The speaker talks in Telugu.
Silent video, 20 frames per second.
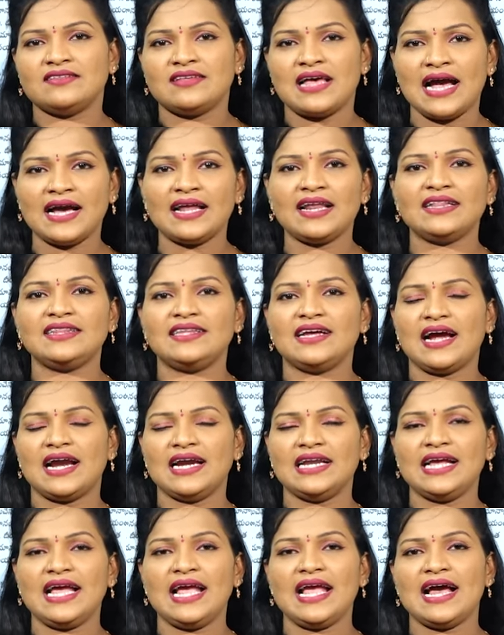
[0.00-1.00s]

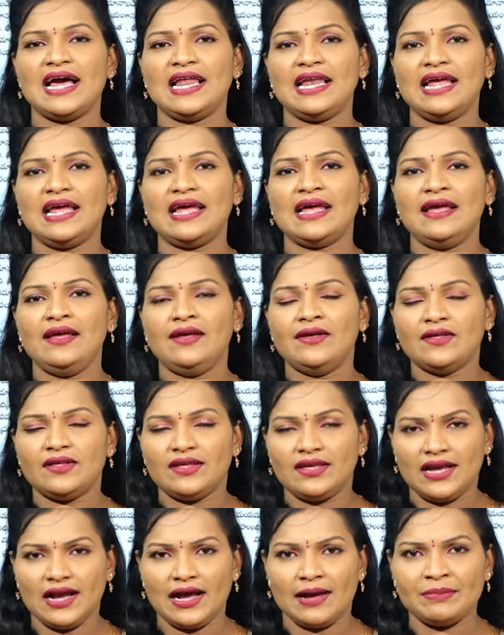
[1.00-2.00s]
జాగ్రత్తగా అడిగేయాలి
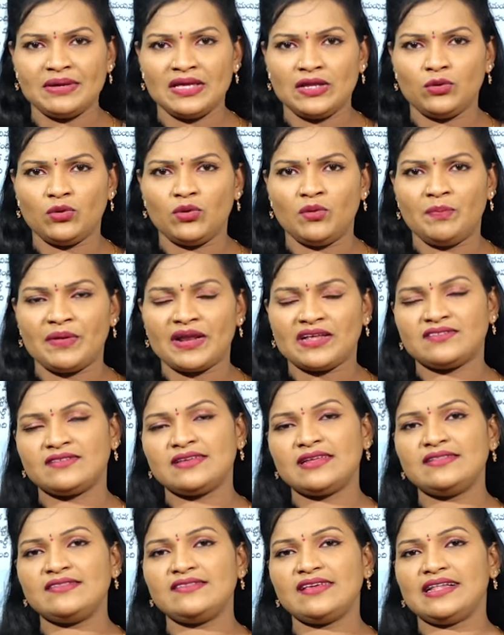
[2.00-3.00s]
ఇక మీరు
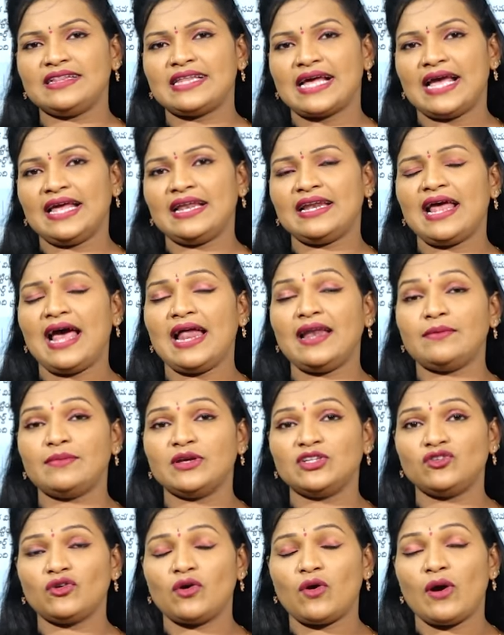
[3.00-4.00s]
ప్రశ్నించే ధైర్యాన్ని
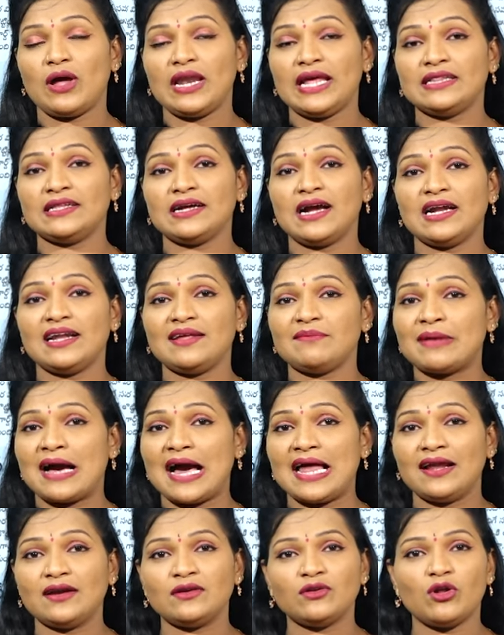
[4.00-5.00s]
పెంచుకోవాలి ఎందుకంటే
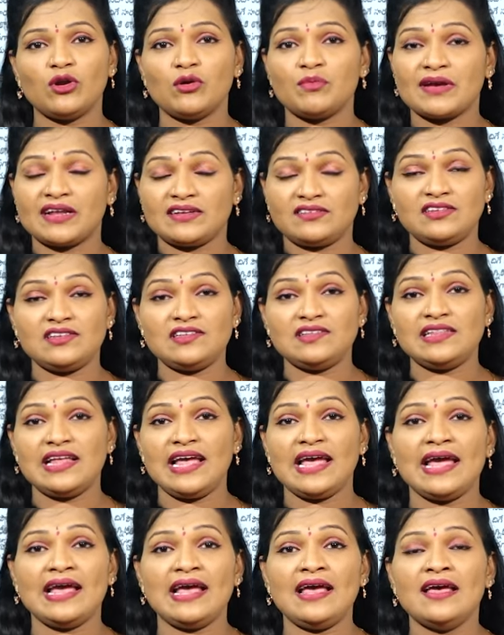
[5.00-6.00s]
మాలాంటి వాళ్ళు
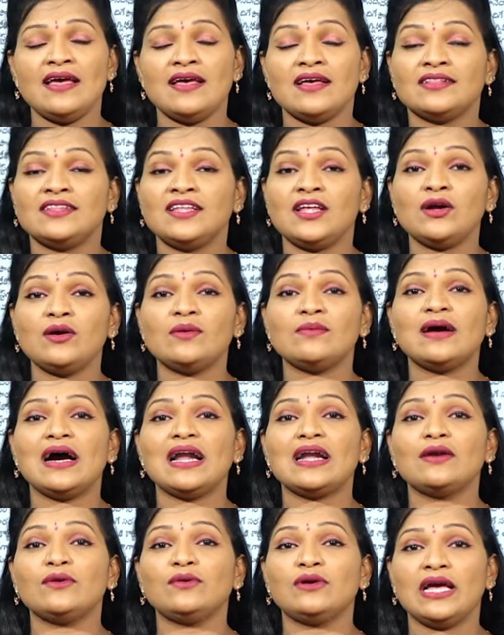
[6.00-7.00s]
ప్రశ్నిస్తే
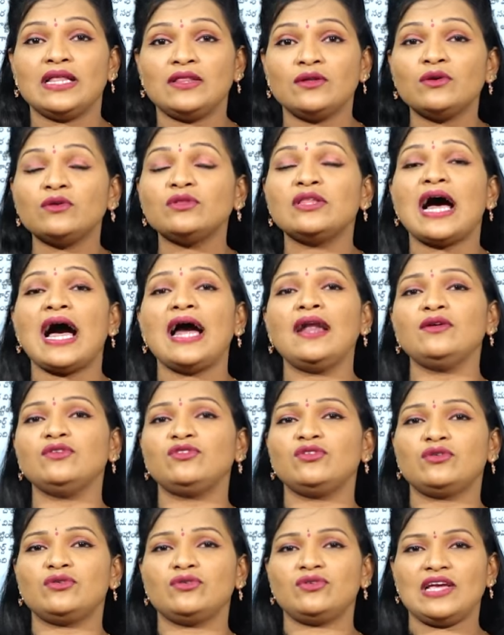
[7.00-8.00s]
తిరుగుబాట్లు ఎదురు
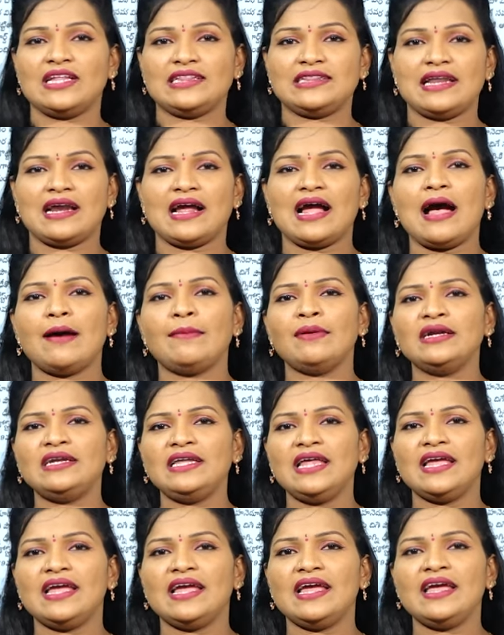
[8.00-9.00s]
దాళ్ళు సురువు చేస్తారు
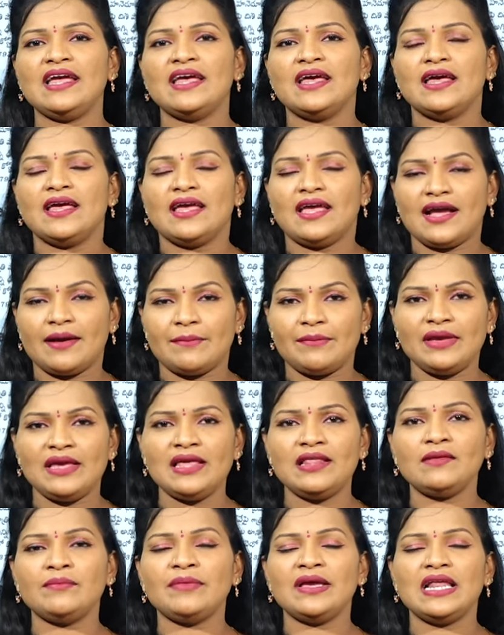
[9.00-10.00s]
కాబట్టి ఇక
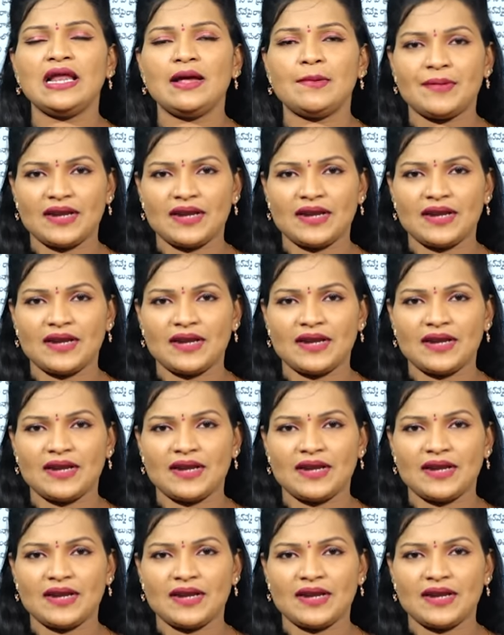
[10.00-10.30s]
మీది మీరే